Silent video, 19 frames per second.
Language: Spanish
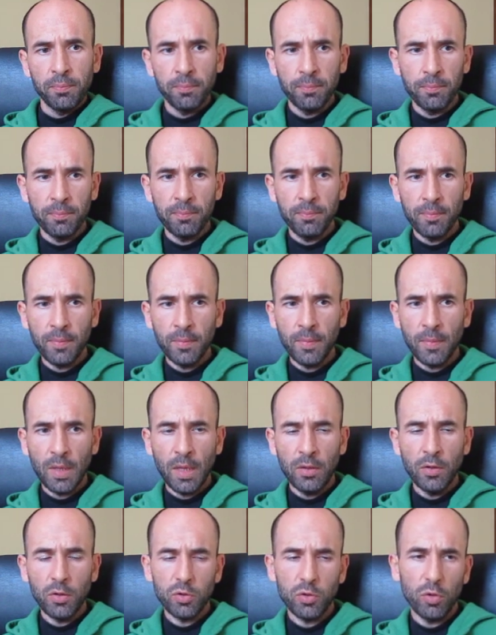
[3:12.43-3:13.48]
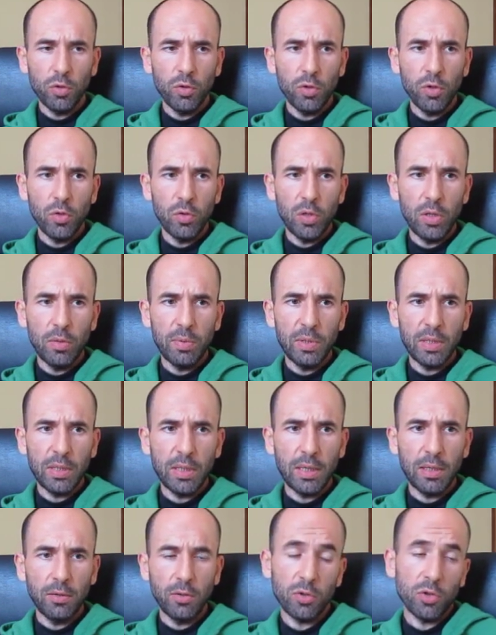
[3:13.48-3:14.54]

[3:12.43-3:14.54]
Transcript: Mm, no solo evita,